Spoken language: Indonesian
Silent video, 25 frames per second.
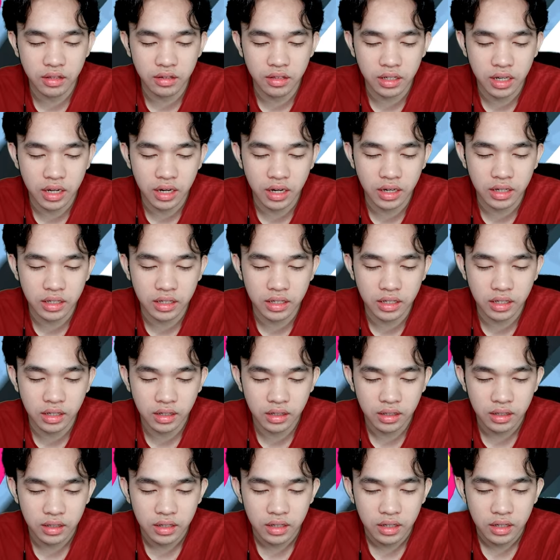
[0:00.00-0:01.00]
gitu
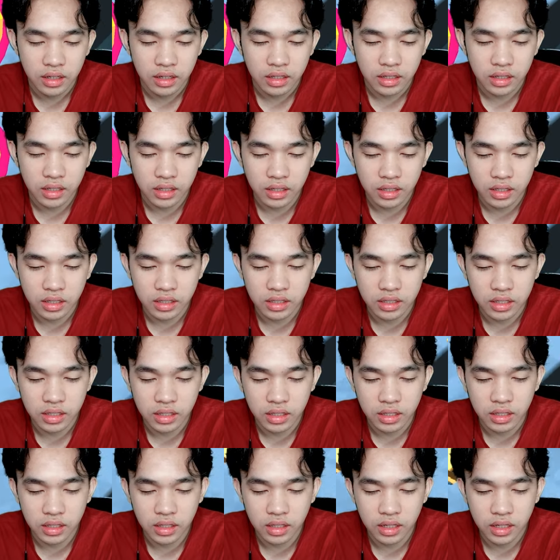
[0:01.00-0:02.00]
caranya ini ke
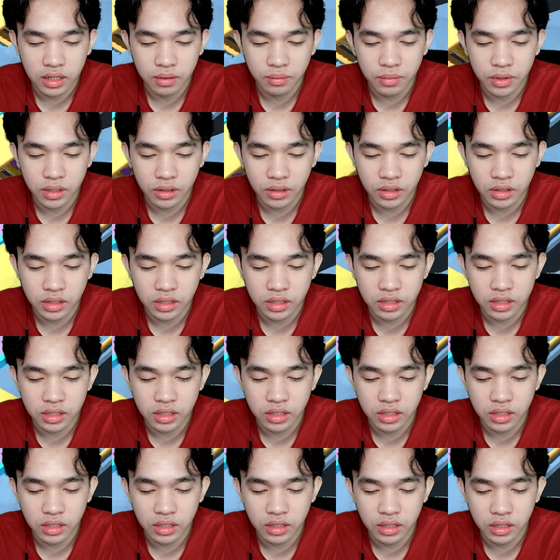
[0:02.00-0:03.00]
sini baru kita ke
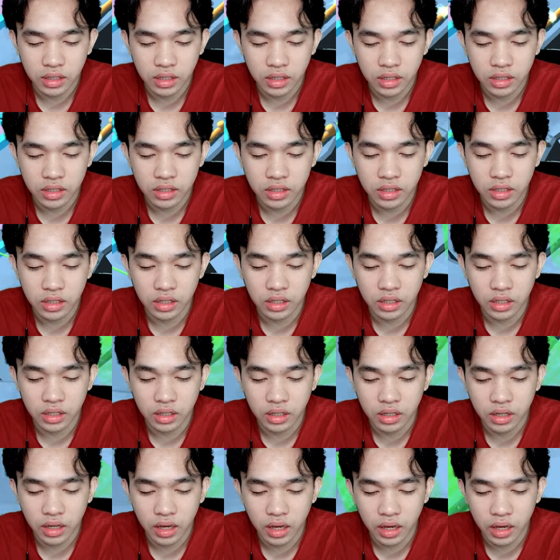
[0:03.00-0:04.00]
sini ke
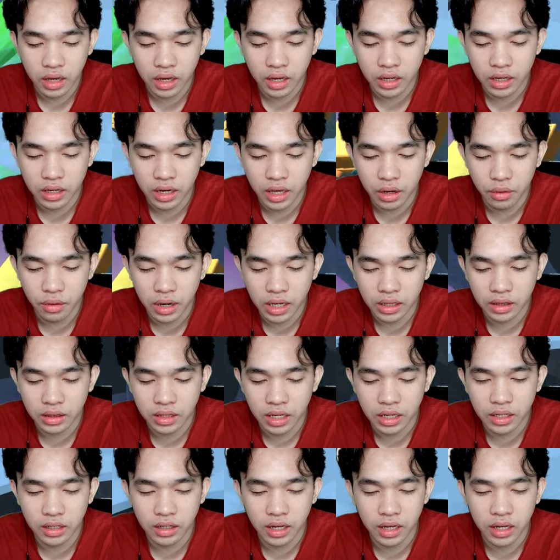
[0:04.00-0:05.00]
sini eh
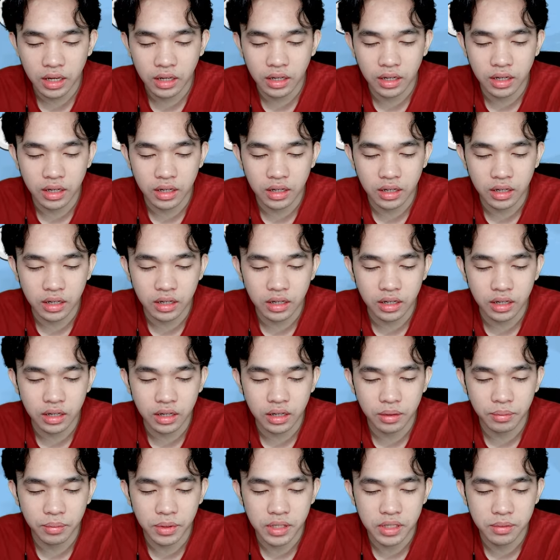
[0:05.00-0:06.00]
kelewatan eh dan dan dan
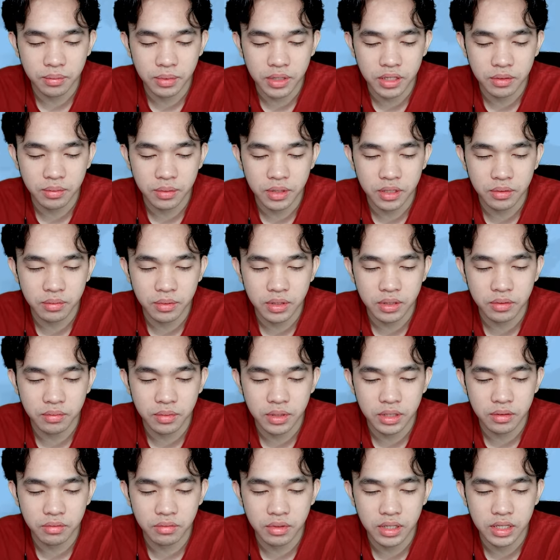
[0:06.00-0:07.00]
pas pas pas pas pas
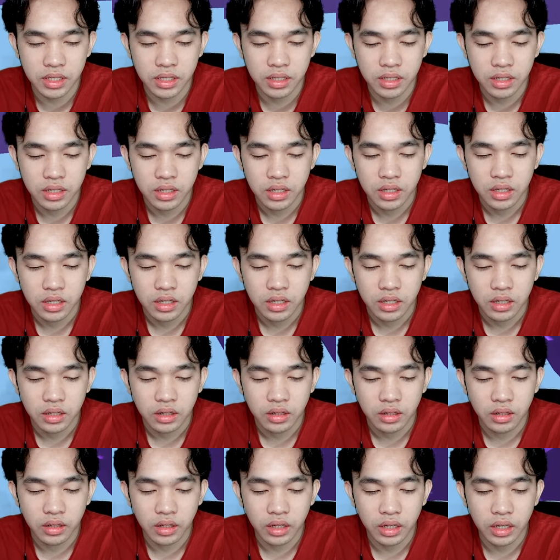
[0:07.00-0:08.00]
pas
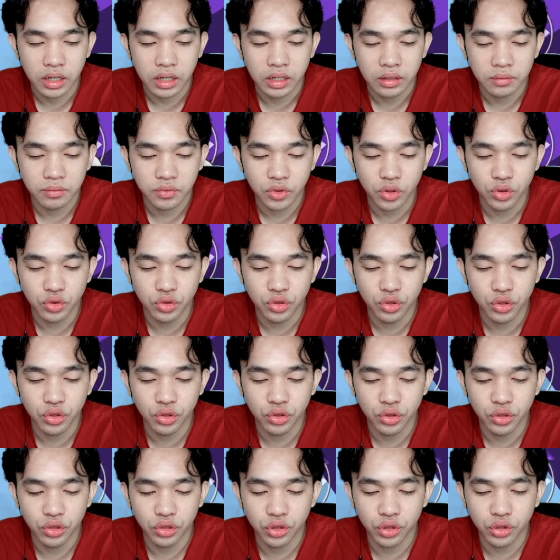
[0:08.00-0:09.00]
oke tunggu
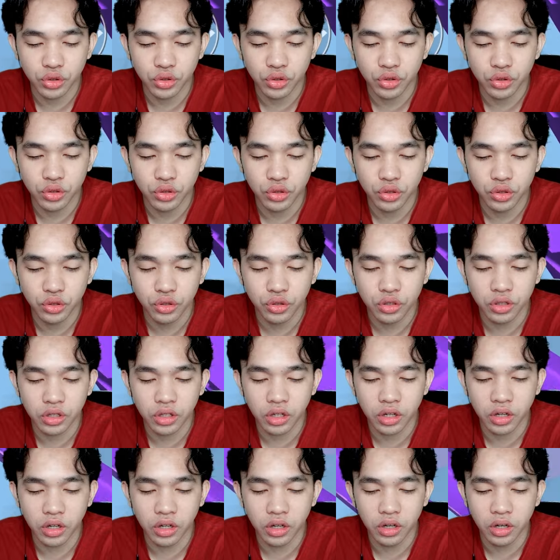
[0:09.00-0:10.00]
dulu tunggu dulu
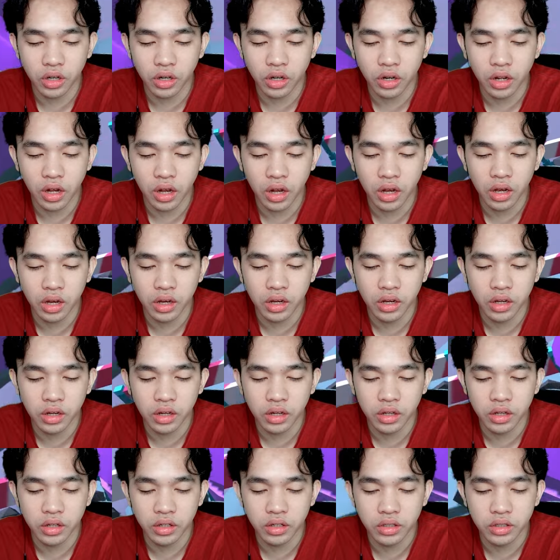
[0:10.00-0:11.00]

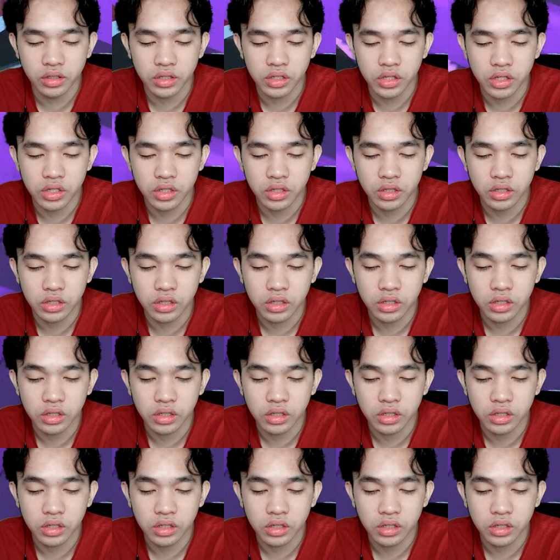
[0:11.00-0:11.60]
nice